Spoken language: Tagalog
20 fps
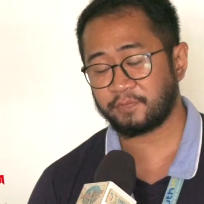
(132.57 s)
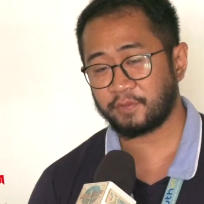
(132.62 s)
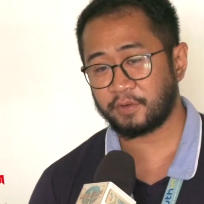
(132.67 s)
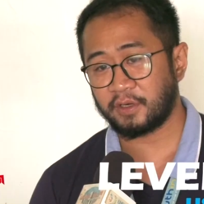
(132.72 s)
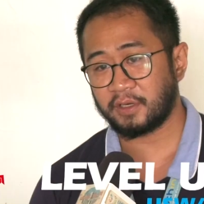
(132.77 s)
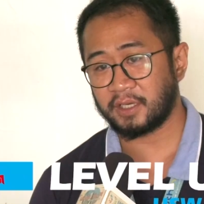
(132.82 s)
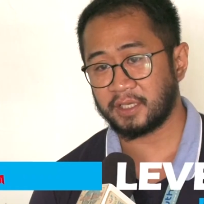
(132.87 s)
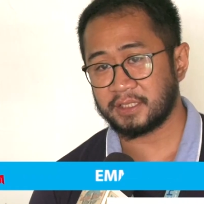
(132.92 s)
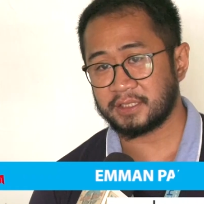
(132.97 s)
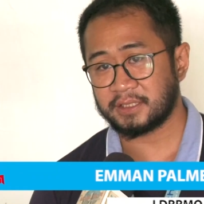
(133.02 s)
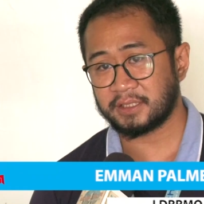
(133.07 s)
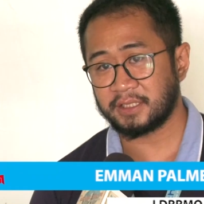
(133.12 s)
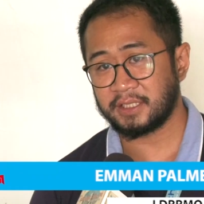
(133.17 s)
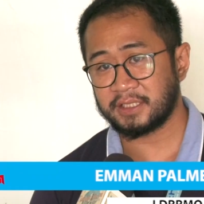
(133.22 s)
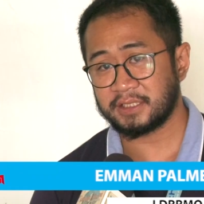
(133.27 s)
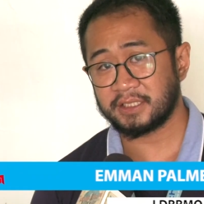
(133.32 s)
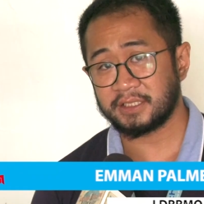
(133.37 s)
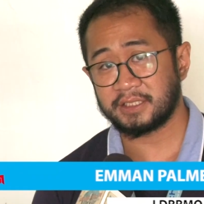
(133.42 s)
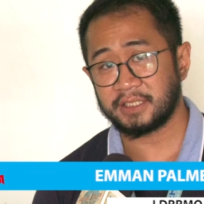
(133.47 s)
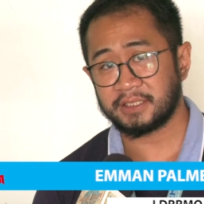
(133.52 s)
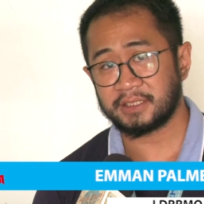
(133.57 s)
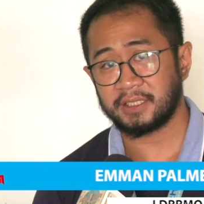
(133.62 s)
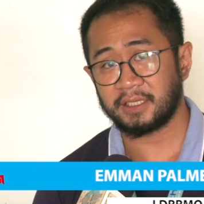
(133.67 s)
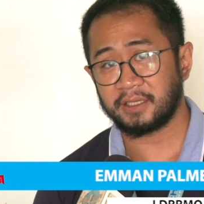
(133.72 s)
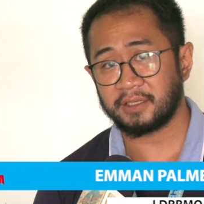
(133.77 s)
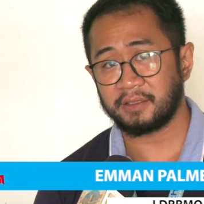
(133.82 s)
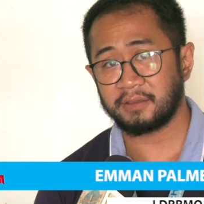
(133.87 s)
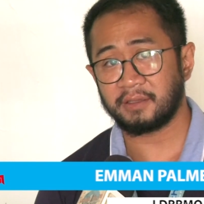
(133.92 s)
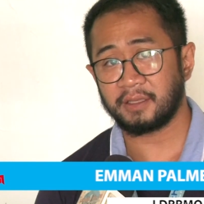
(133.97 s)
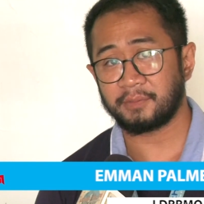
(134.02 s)
For us, ginasuggest
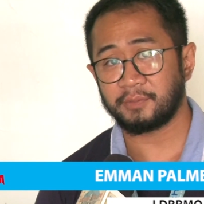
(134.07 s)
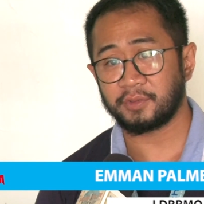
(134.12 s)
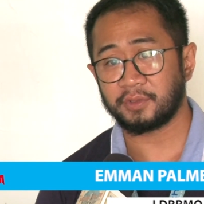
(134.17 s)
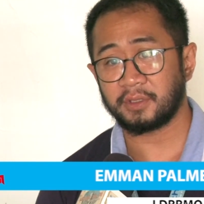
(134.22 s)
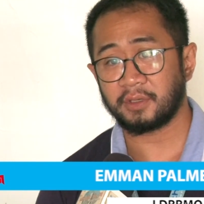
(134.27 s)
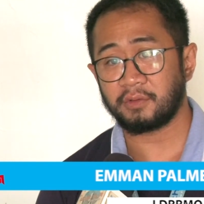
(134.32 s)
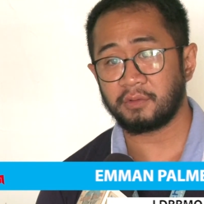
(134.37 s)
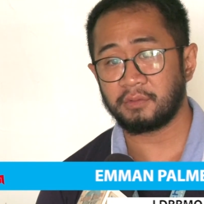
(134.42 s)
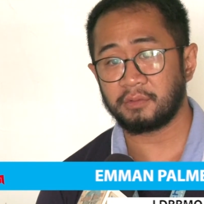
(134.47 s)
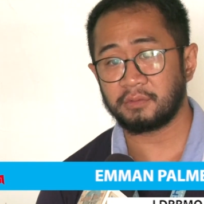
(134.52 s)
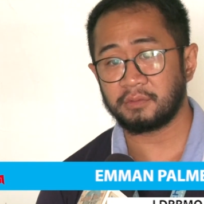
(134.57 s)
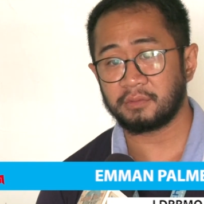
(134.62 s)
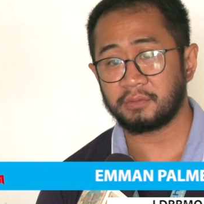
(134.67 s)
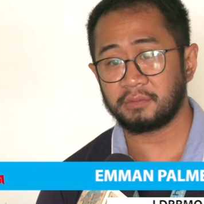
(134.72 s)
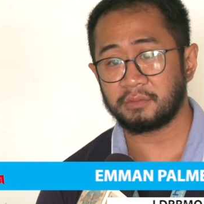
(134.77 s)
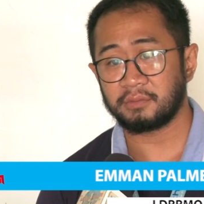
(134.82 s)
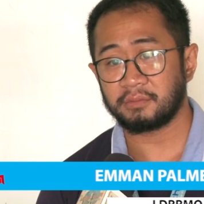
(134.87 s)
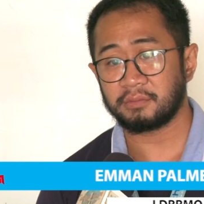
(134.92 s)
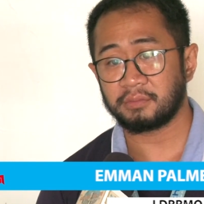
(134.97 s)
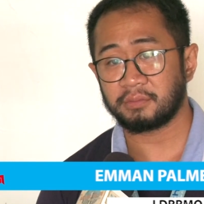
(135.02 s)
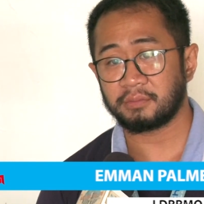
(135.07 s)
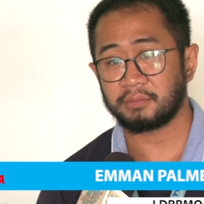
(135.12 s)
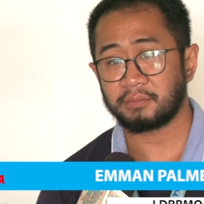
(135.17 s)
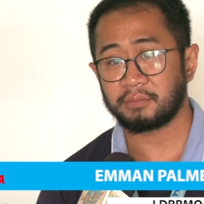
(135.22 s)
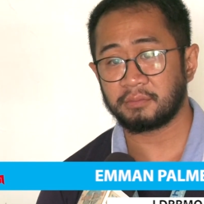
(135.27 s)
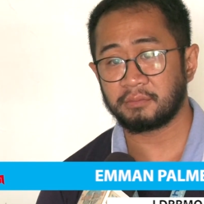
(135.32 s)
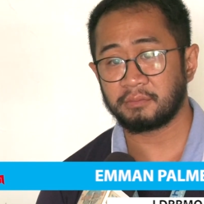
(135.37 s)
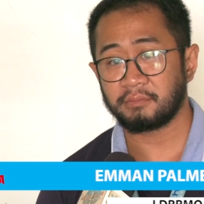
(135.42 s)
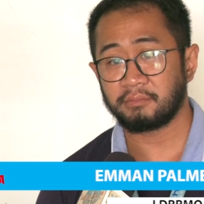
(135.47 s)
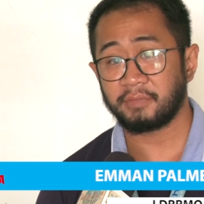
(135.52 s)
na lang gid namon nga kung
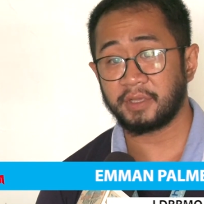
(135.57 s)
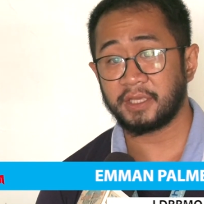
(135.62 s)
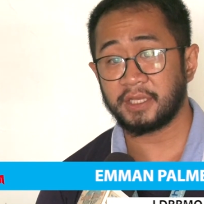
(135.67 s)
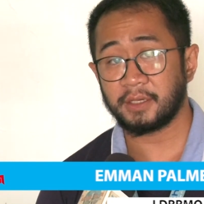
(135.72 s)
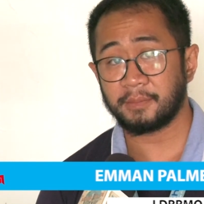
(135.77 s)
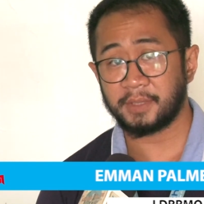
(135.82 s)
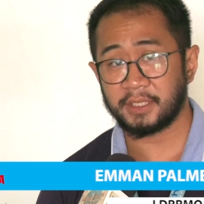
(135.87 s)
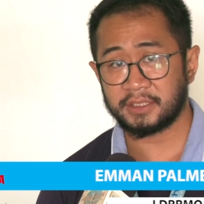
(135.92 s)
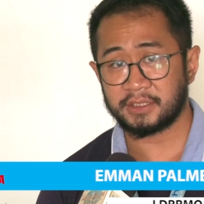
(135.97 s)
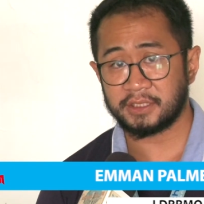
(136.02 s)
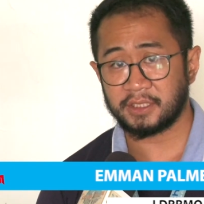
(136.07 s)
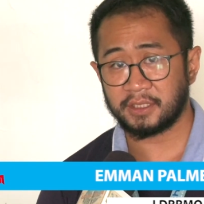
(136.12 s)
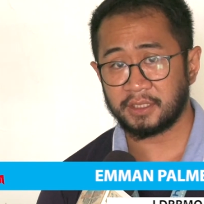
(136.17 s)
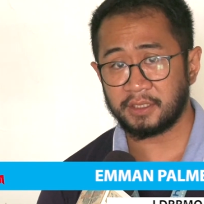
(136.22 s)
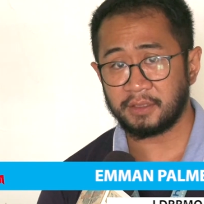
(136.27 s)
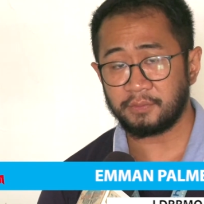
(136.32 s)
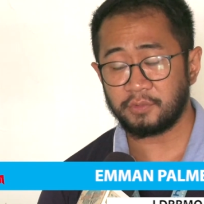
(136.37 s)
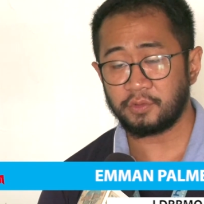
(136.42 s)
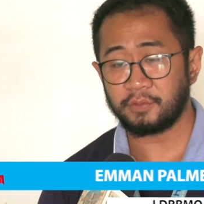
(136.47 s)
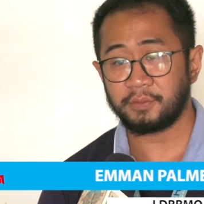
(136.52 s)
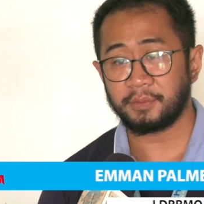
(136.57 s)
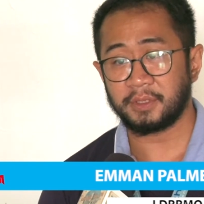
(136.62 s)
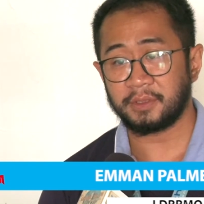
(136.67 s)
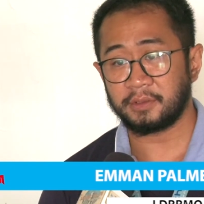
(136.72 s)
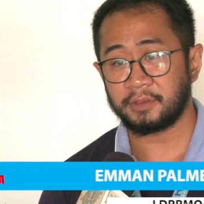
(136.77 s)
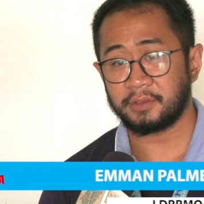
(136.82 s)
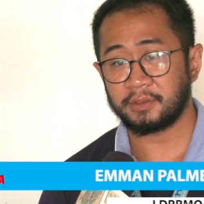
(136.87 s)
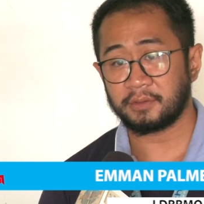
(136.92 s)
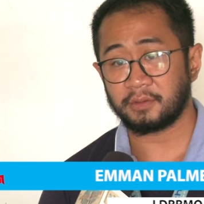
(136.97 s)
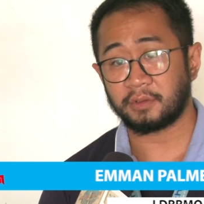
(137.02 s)
may ginabatyag ka mo,
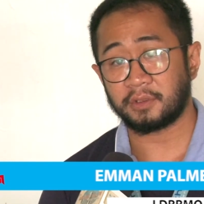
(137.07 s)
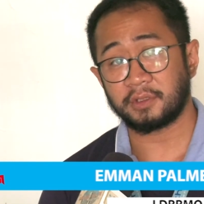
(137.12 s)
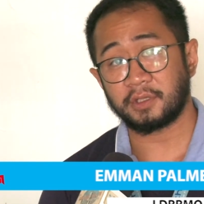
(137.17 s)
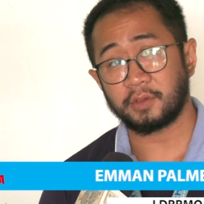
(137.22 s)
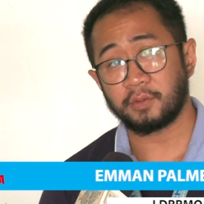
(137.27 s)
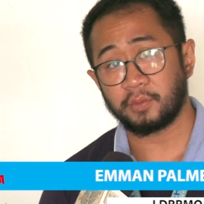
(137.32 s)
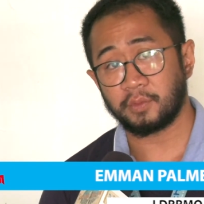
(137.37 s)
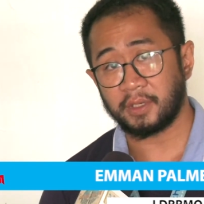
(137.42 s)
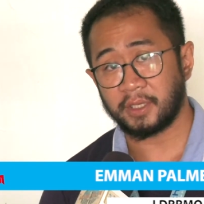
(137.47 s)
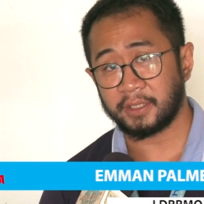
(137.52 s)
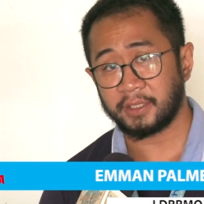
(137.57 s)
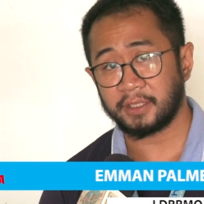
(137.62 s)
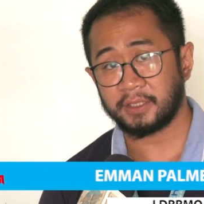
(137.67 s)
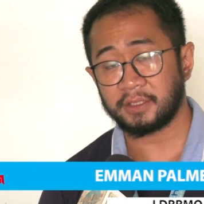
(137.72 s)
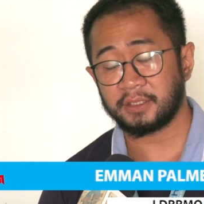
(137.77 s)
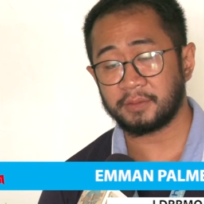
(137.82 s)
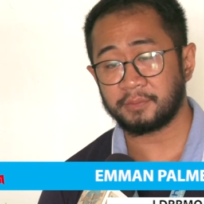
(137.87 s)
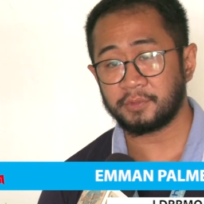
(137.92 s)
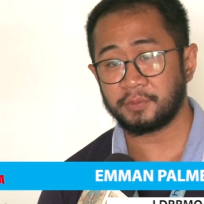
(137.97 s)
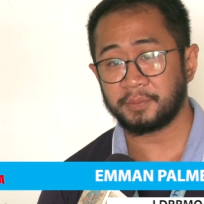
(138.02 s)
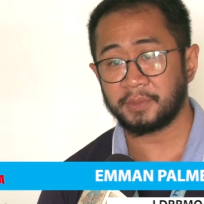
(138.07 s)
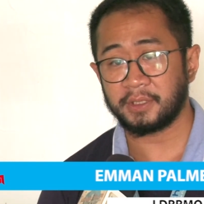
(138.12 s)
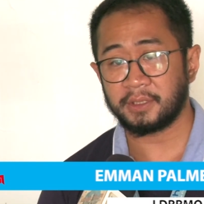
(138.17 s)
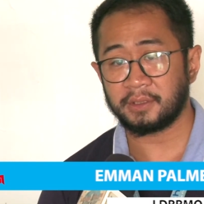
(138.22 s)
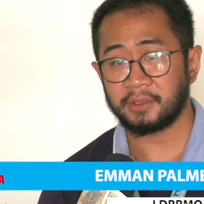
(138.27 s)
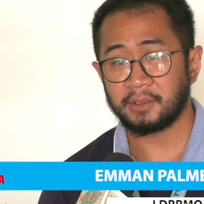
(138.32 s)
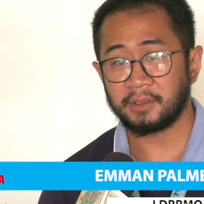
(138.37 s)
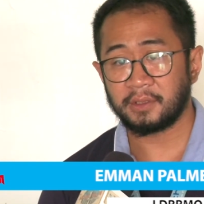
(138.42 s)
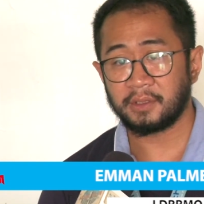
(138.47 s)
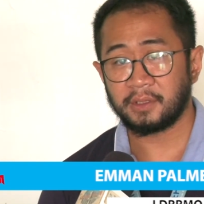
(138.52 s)
may or tigulang na gid ka mo
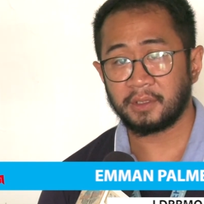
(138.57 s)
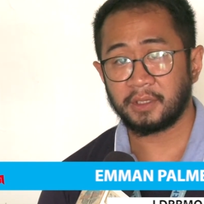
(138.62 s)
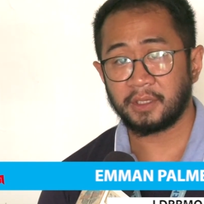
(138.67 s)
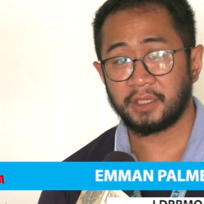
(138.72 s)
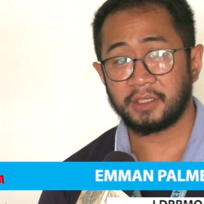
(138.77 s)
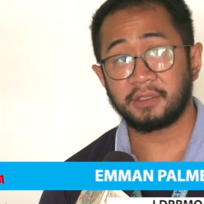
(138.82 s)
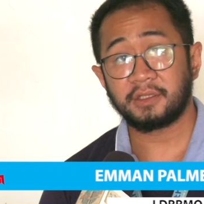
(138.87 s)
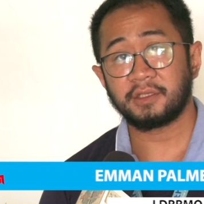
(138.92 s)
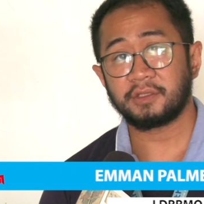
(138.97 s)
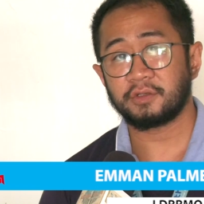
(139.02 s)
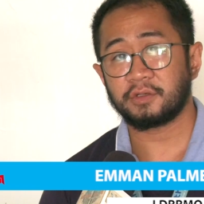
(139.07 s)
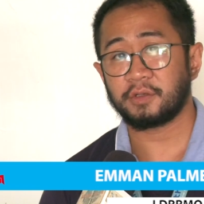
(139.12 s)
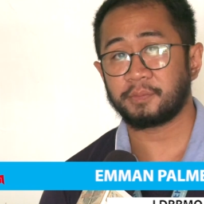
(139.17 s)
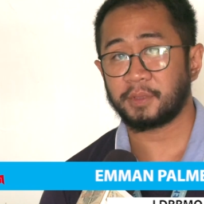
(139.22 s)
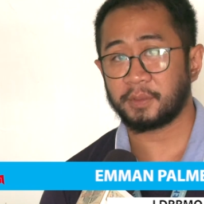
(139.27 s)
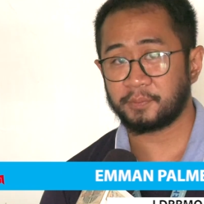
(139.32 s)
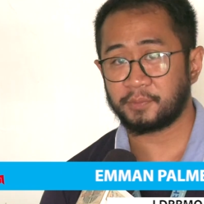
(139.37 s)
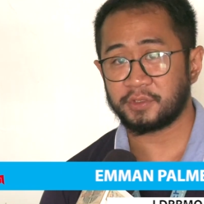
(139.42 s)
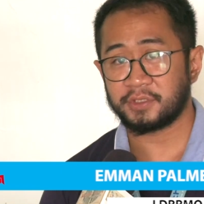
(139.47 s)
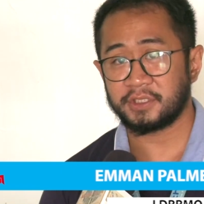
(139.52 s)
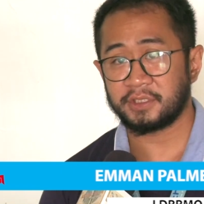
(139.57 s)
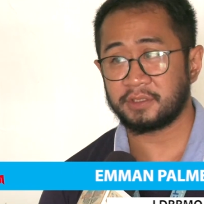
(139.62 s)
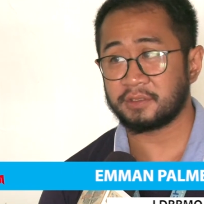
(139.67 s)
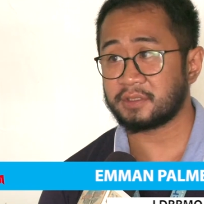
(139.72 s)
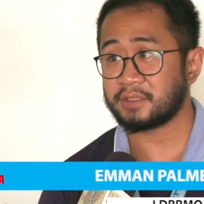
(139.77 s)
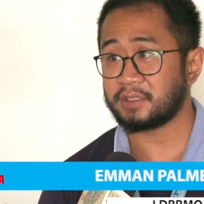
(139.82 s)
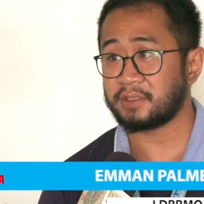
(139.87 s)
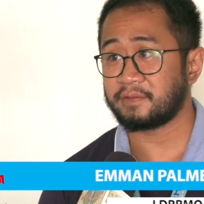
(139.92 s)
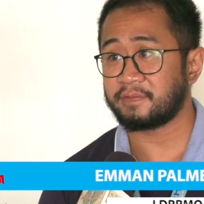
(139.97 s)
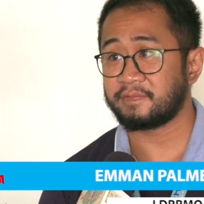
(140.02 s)
be, hindi niyo na pagpushin
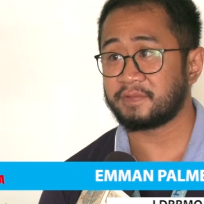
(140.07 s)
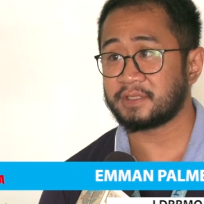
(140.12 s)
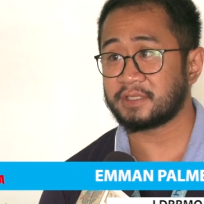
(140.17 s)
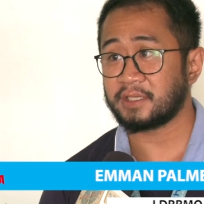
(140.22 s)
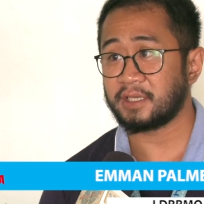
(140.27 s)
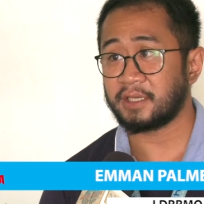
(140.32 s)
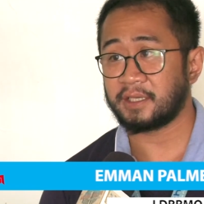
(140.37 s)
yourselves.